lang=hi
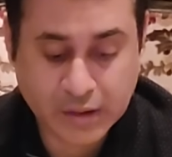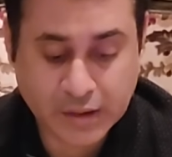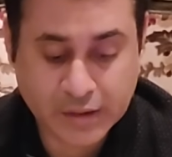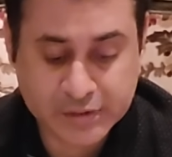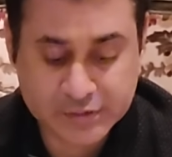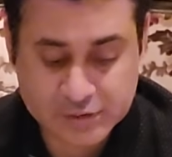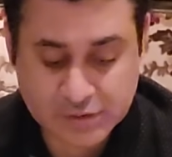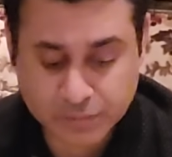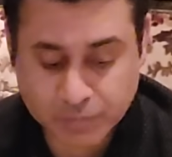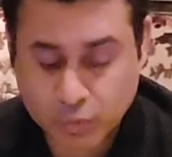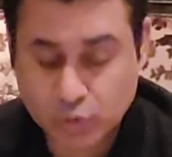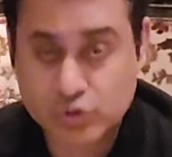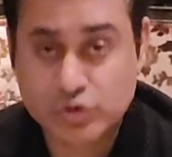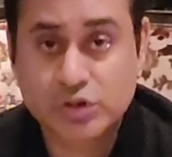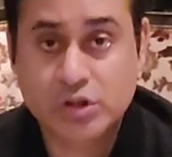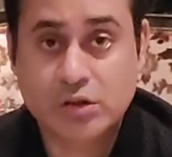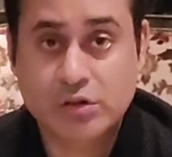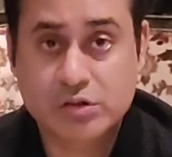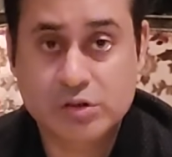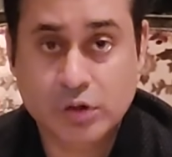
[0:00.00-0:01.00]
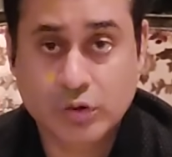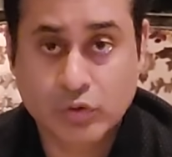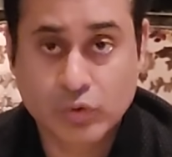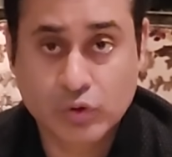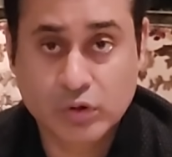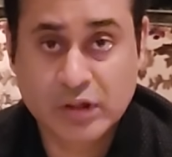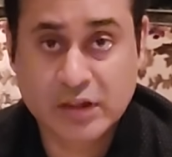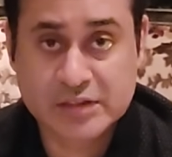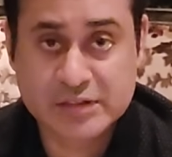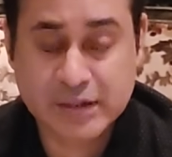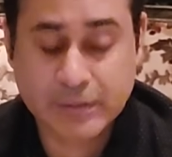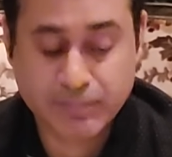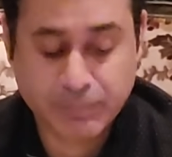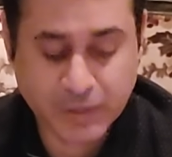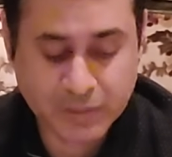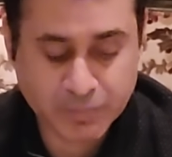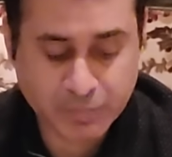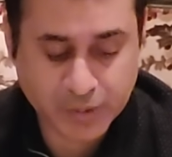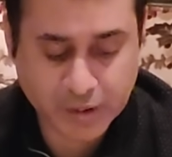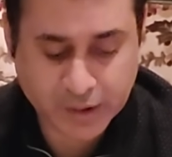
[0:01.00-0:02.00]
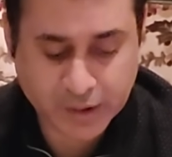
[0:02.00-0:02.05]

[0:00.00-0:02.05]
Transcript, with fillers: आई सपोज सरगोदा से पी पी